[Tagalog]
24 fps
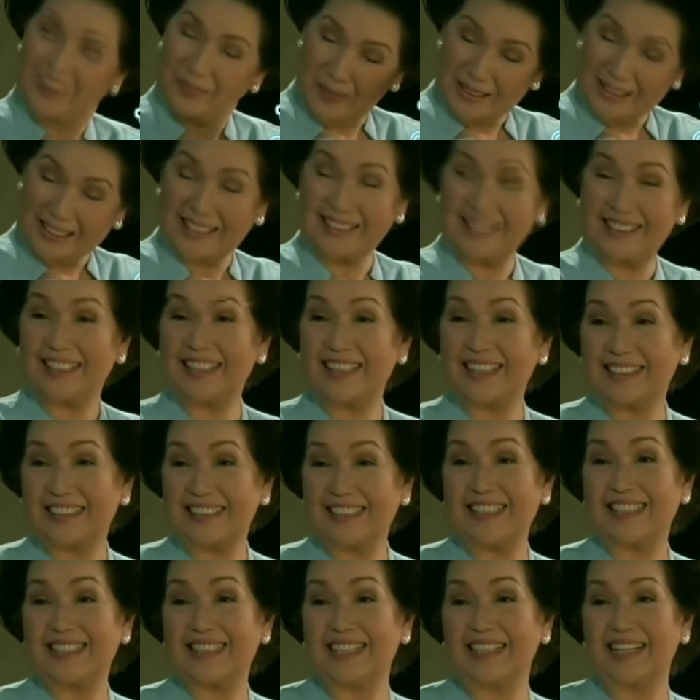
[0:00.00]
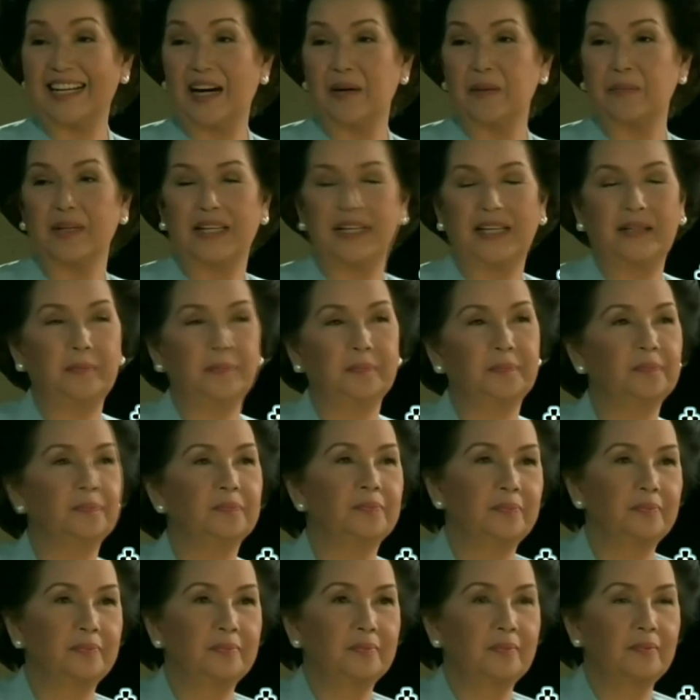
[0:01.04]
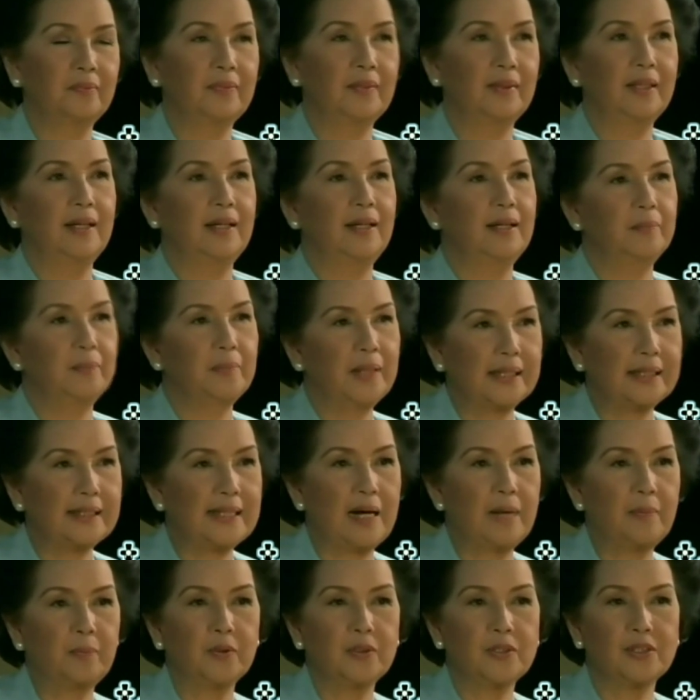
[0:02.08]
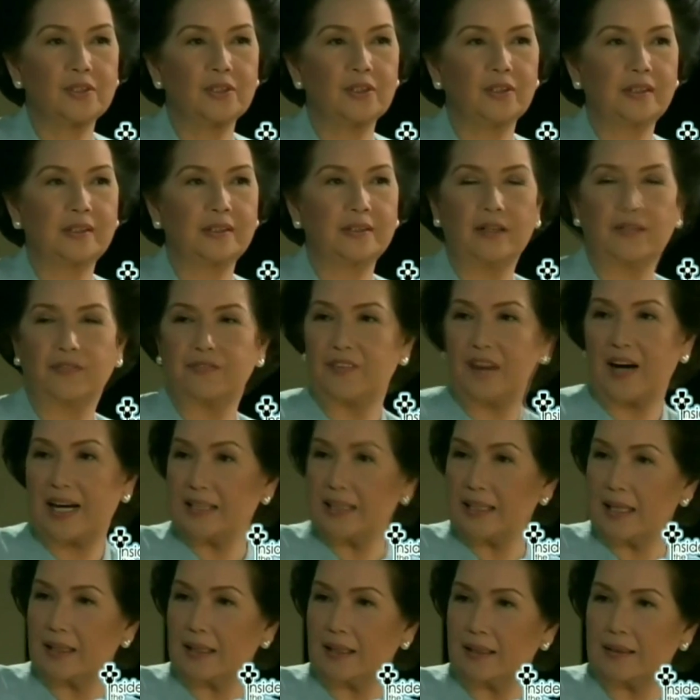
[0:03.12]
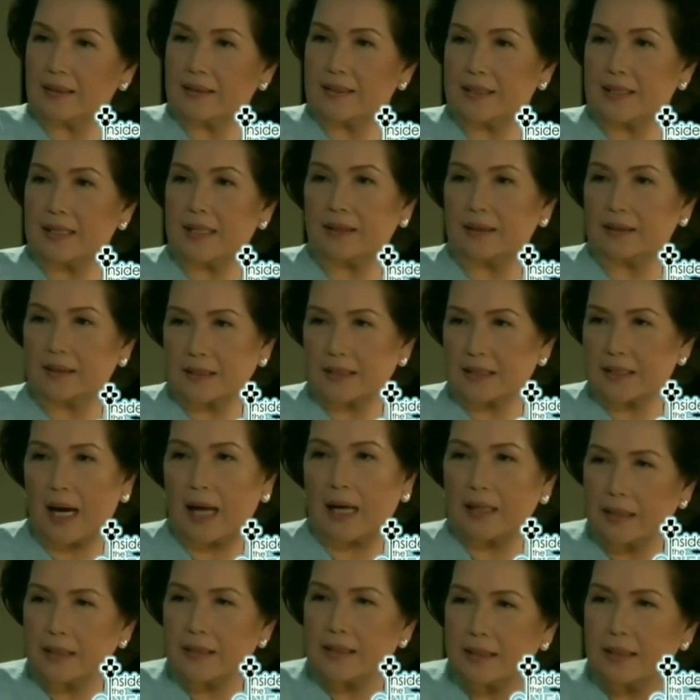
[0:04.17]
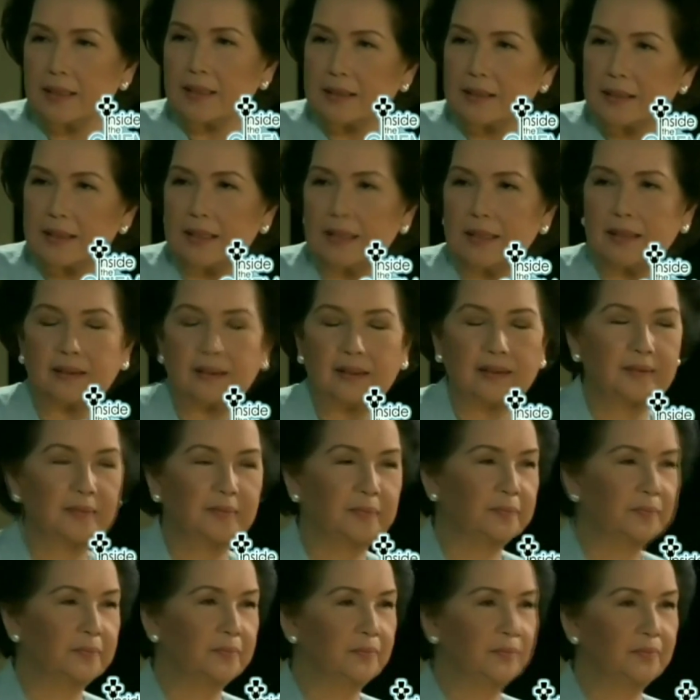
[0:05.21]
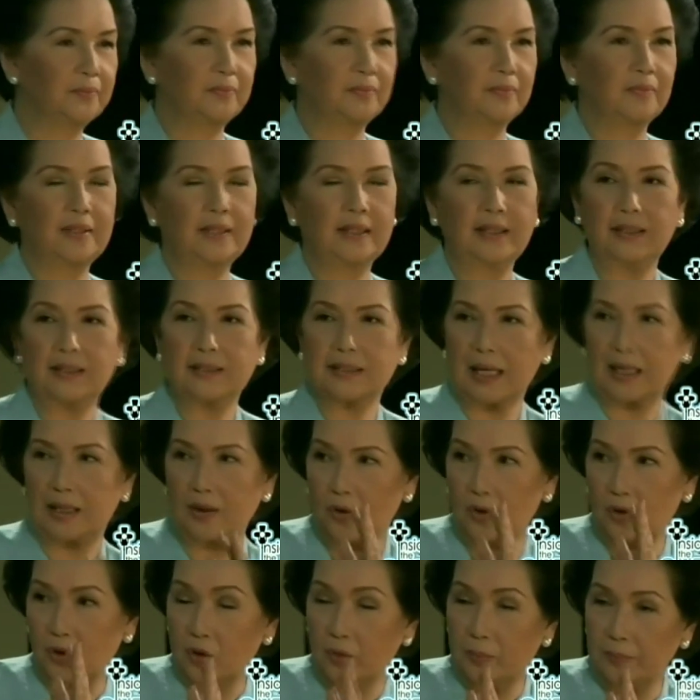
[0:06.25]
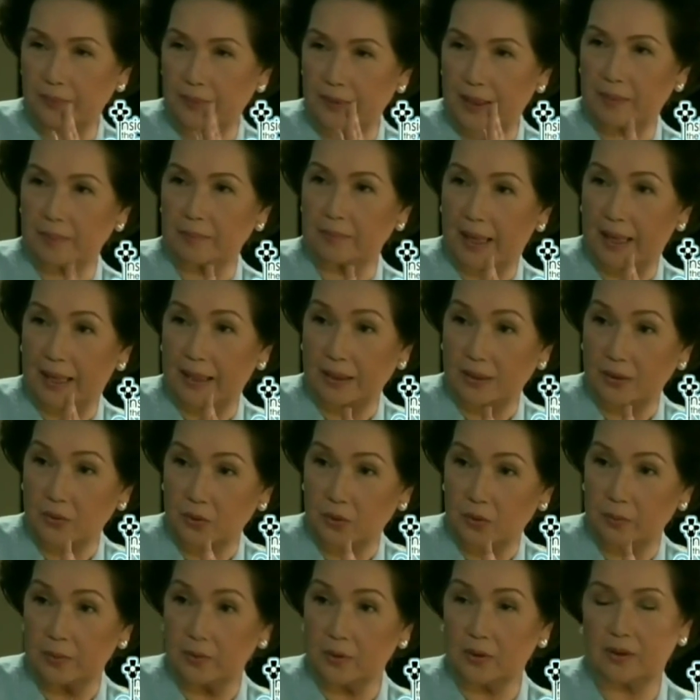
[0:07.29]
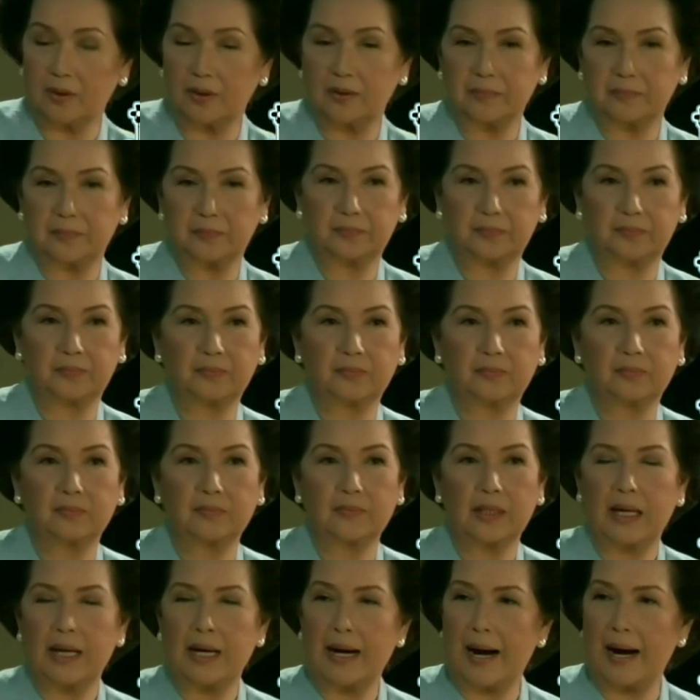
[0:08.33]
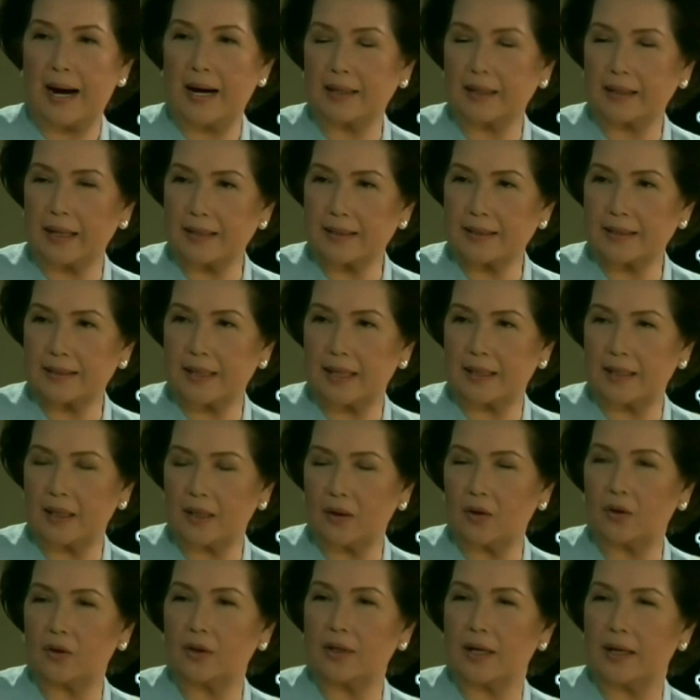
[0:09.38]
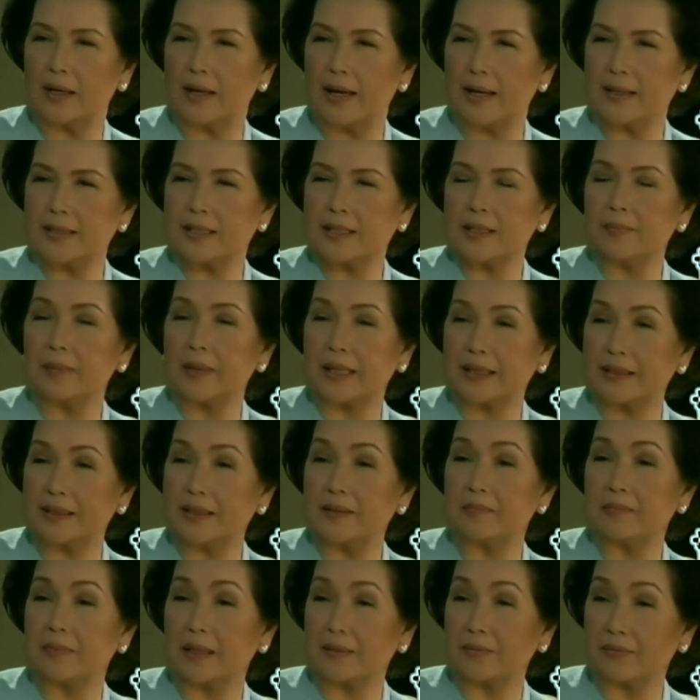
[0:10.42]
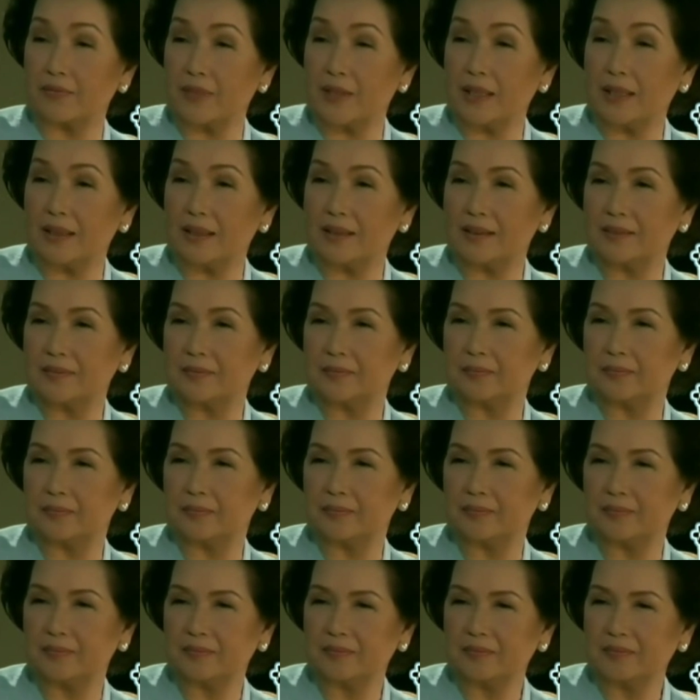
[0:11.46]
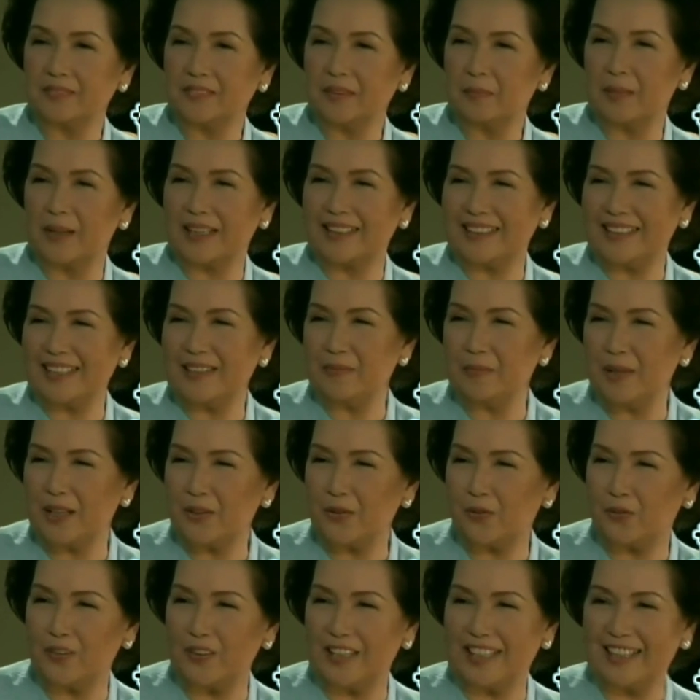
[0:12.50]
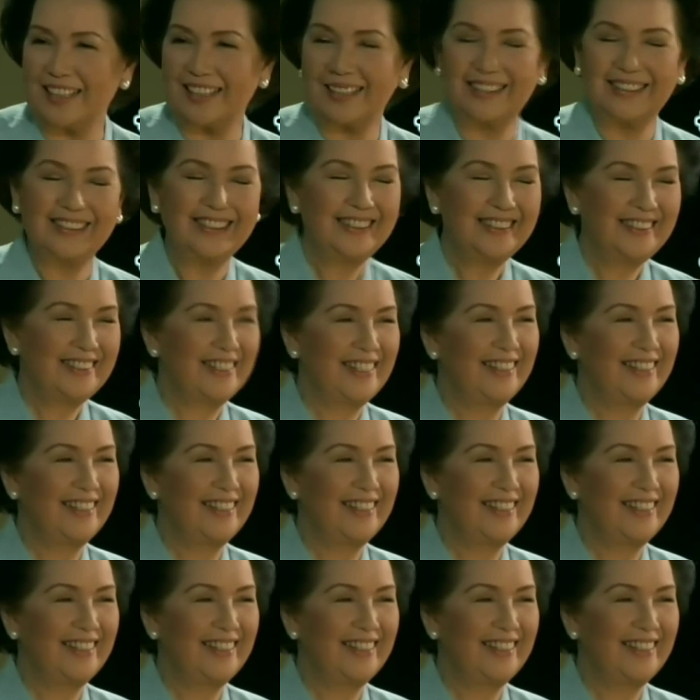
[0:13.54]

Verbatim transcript: yung matandang artista namin. Pagkatapos noon, the final scene, the challenging scene sa loob ng bahay kubo. Ang kaeksena ko ay si Martin Marfil. Martin Marfil,